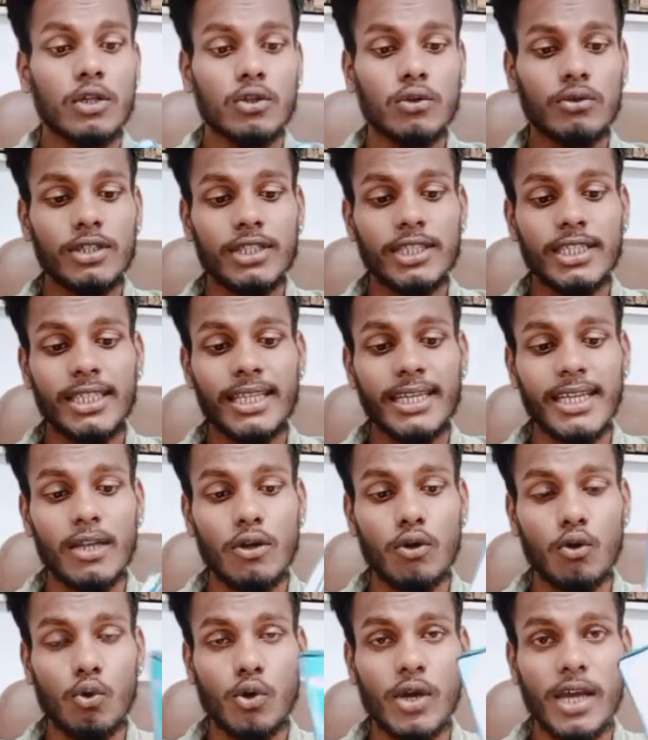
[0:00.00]
तो इसकी देखिए
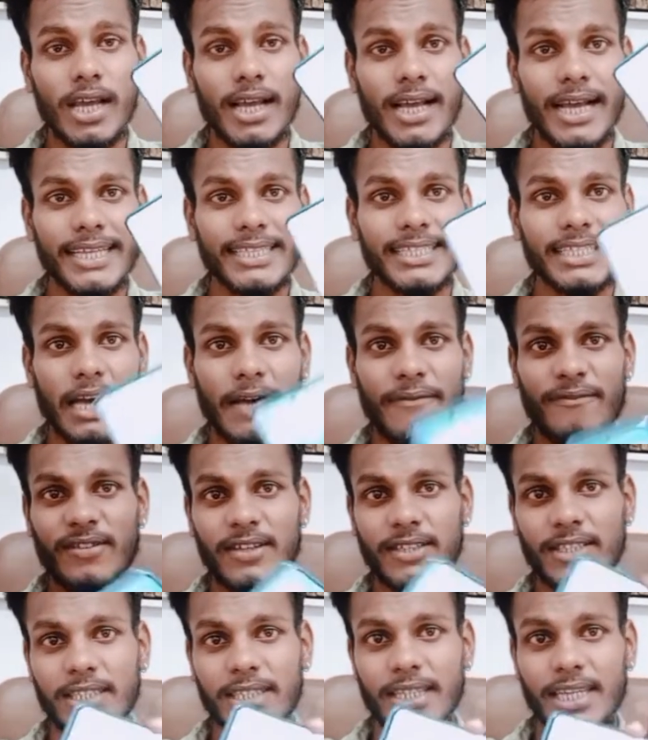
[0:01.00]
लुकिंग गाइस काफी
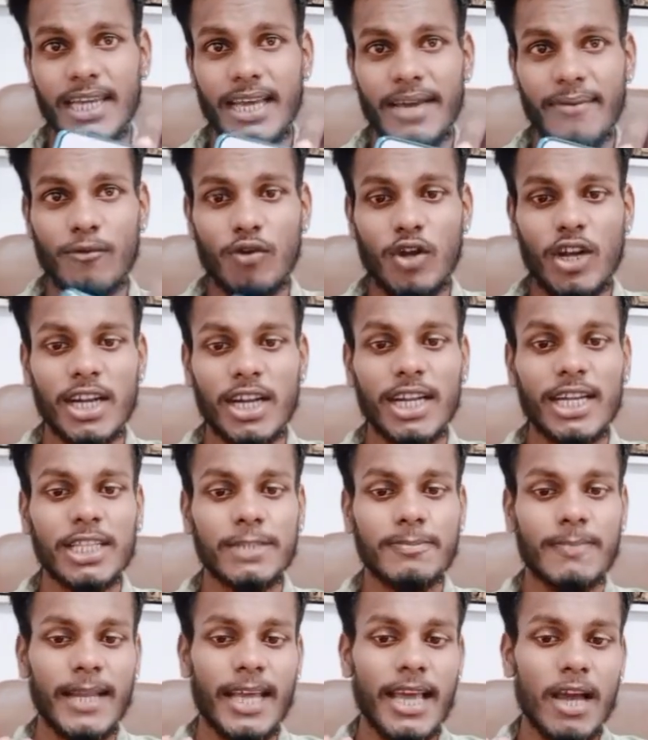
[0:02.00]
अच्छी ठीक है वो एलईडी
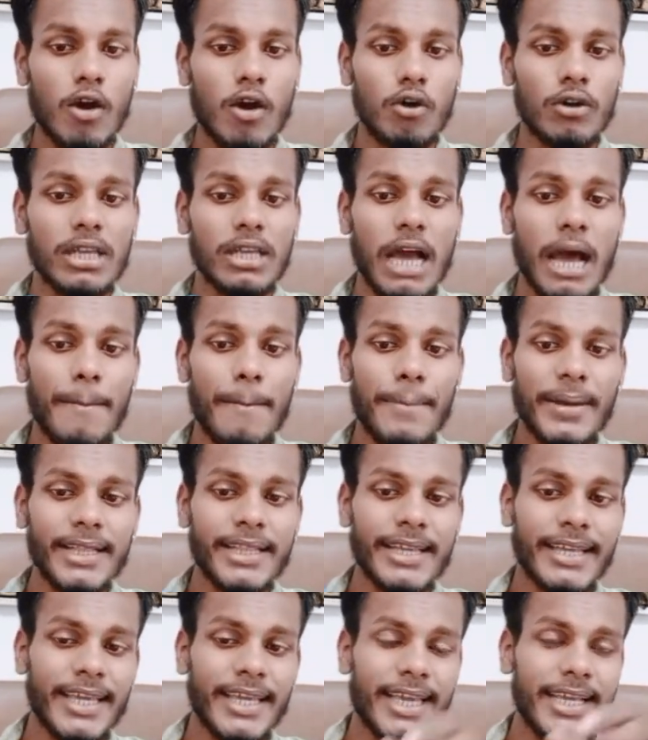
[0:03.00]
डिस्प्ले है और यहाँ पे
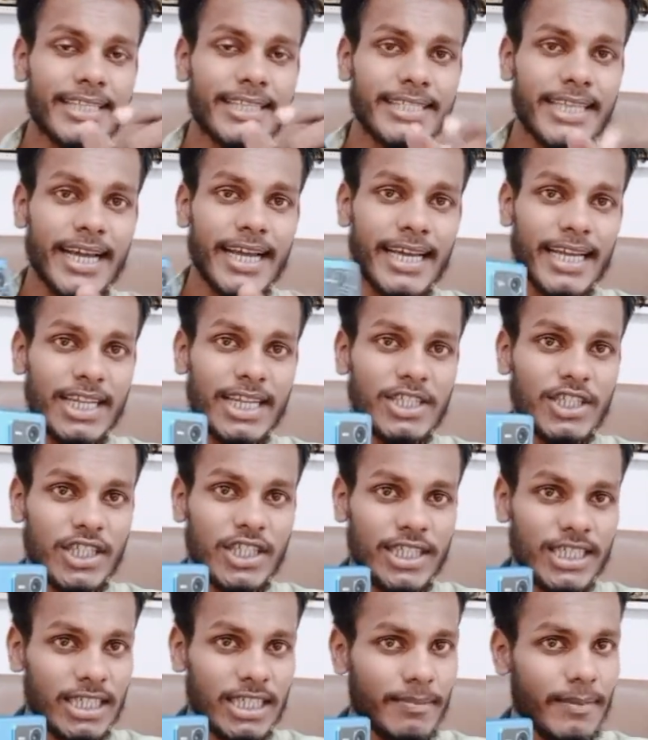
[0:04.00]
देखिए इसका कलर
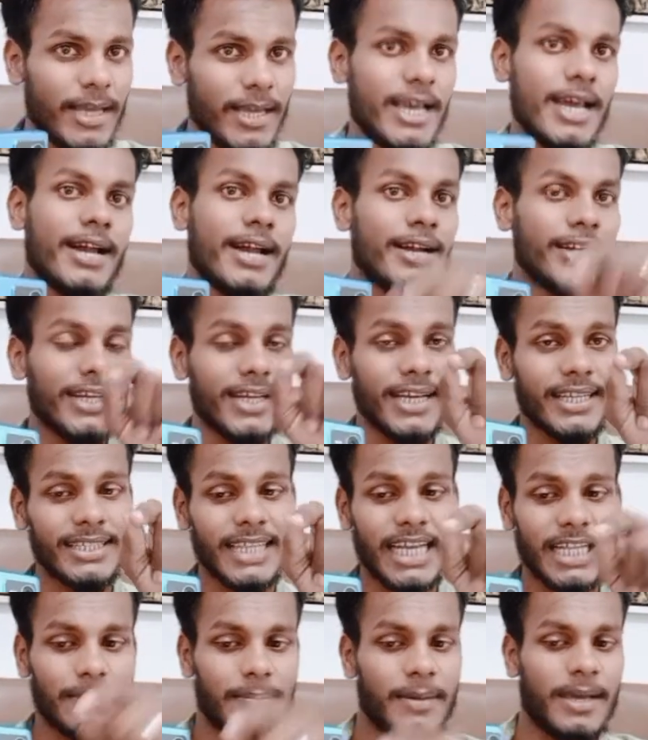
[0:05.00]
चेंजिंग भी है ठीक है
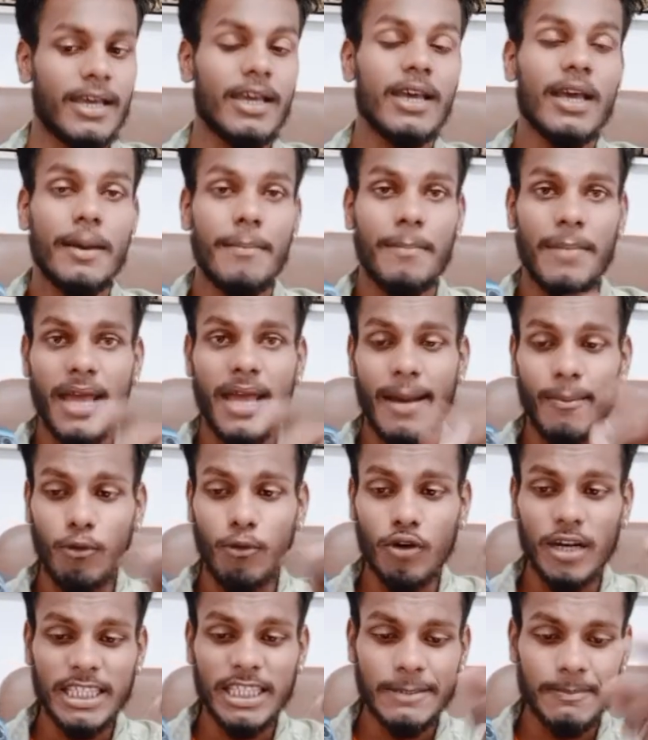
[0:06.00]
साथ में मैं
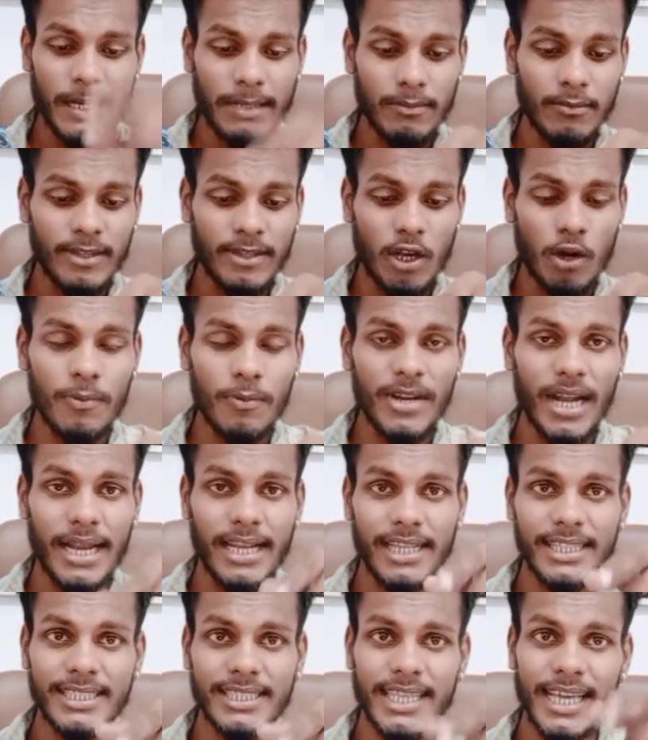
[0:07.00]
आपको गाइस बात बता रहा हूँ
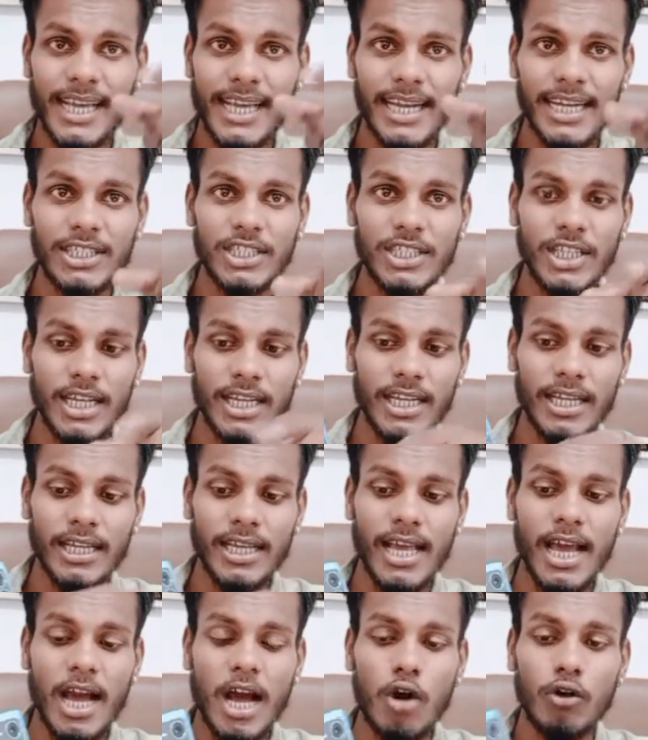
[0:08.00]
फिलहाल इसकी कलर
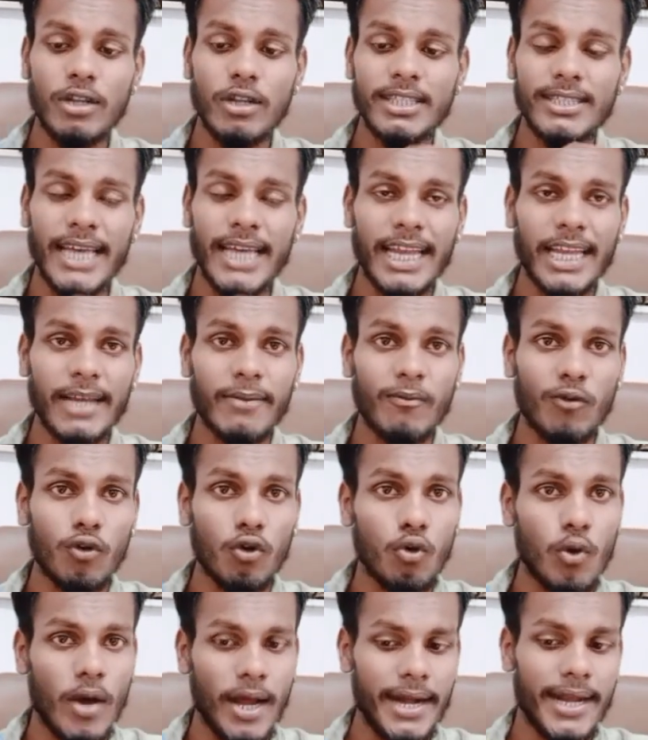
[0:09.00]
चेंजिंग है और ये साइनिंग
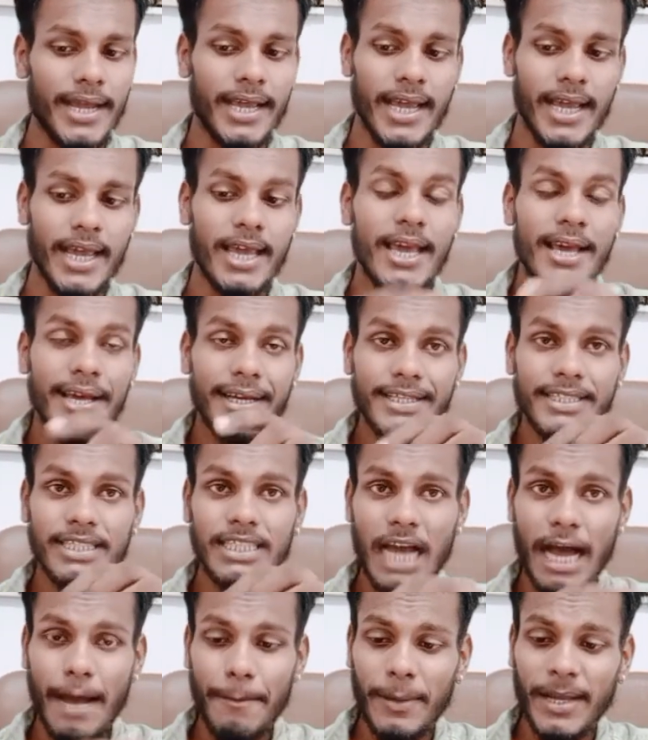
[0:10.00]
ब्लू है ठीक है
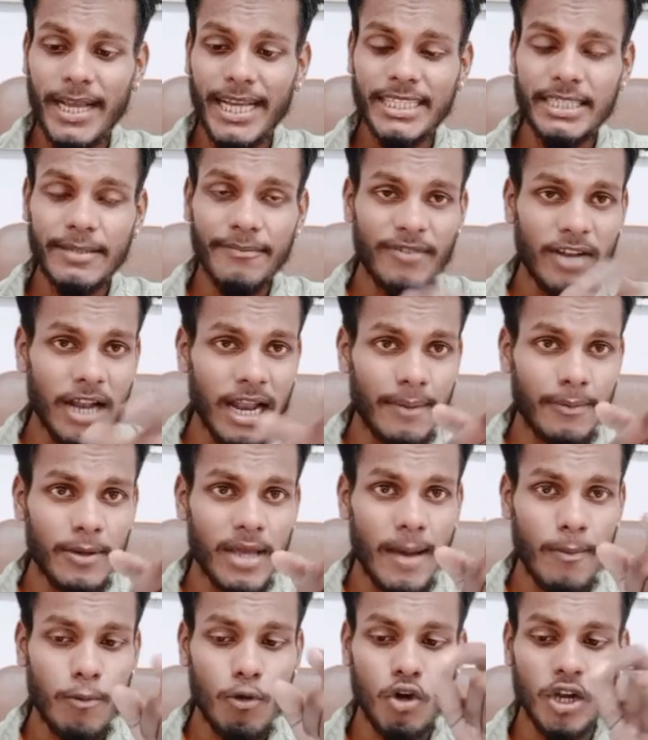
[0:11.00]
यहाँ पे गाइस हम फिलहाल अभी
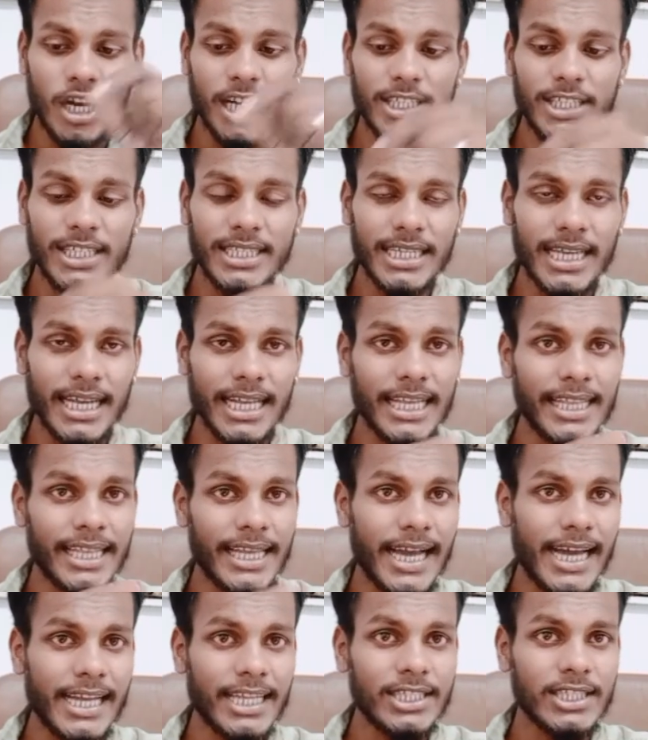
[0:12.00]
आपको कलर चेंज करके
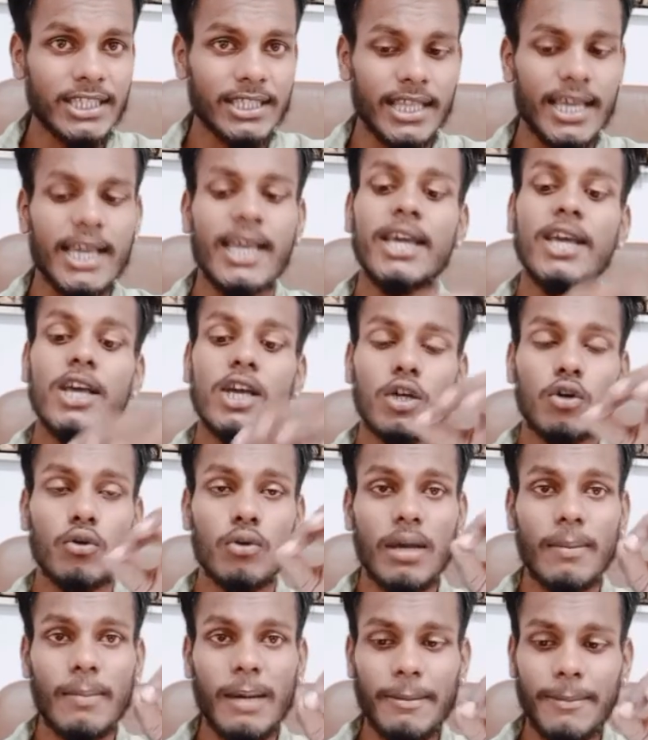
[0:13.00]
दिखा नहीं सकते हैं
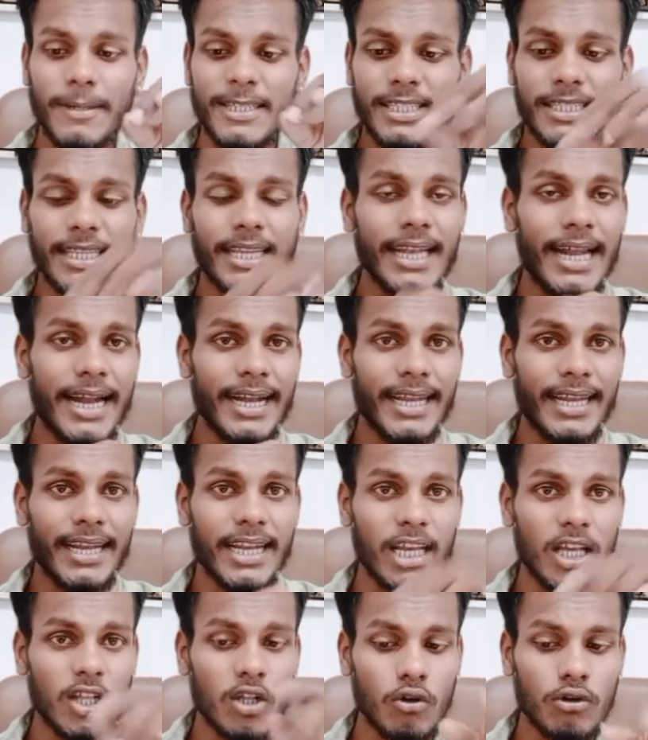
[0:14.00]
क्योंकि हमारे पास इसकी लाइटिंग
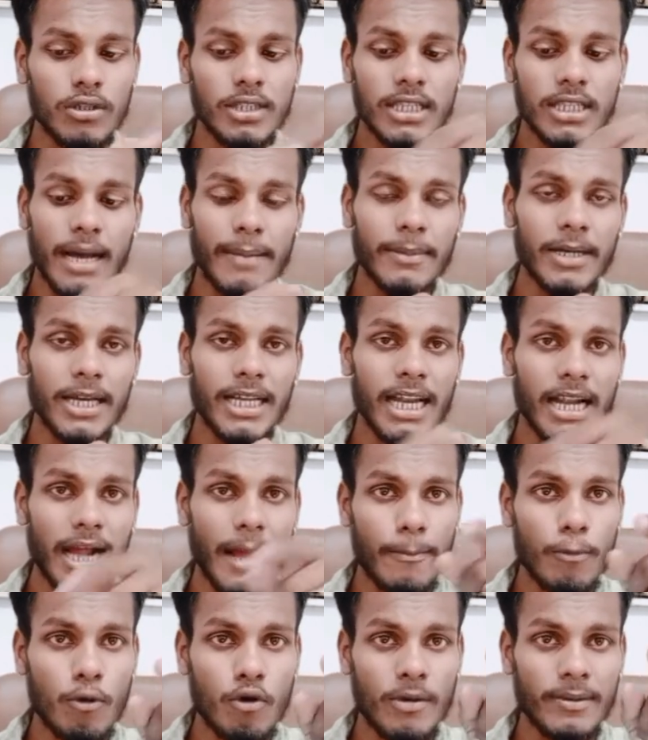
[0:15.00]
नहीं है और इसका हम कलर
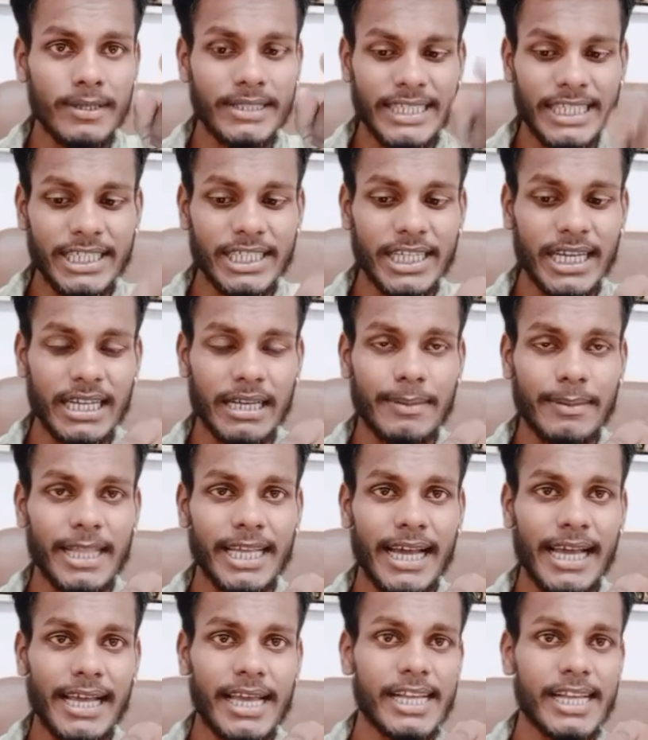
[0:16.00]
आपको कभी चेंज करके भी
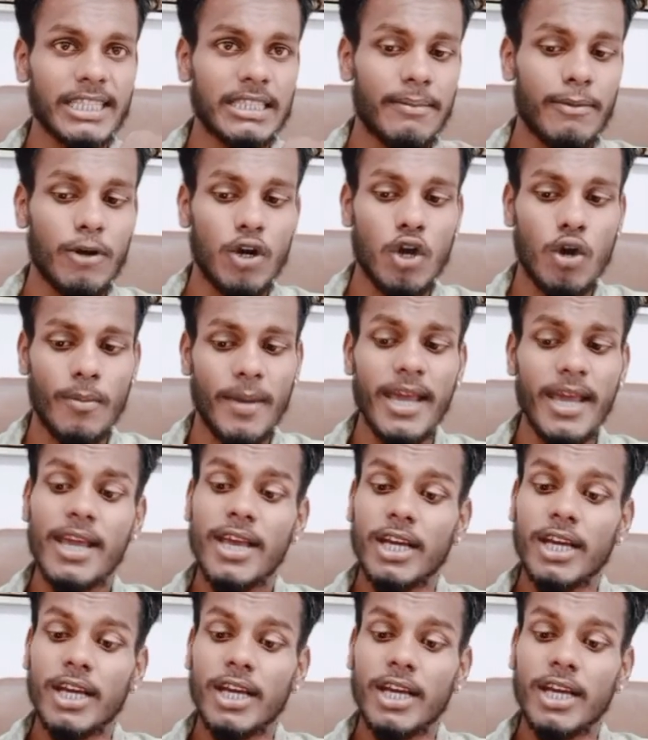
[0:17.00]
दिखाएंगे किसी वीडियो में